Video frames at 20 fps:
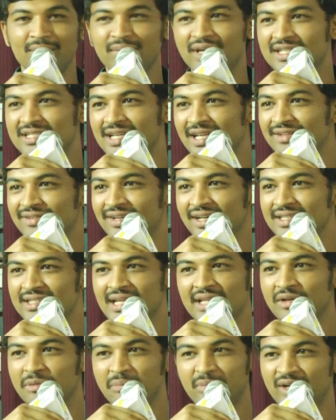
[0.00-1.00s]
మీరు చదవండి
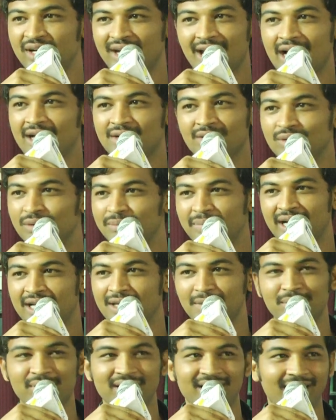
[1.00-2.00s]
చదవకపోండి నాకు
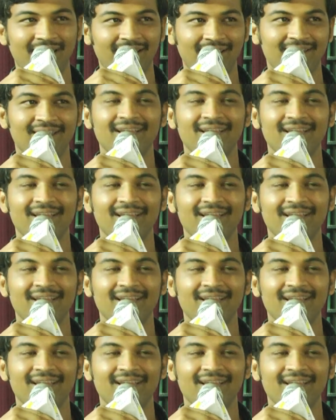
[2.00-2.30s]
పట్టింపులే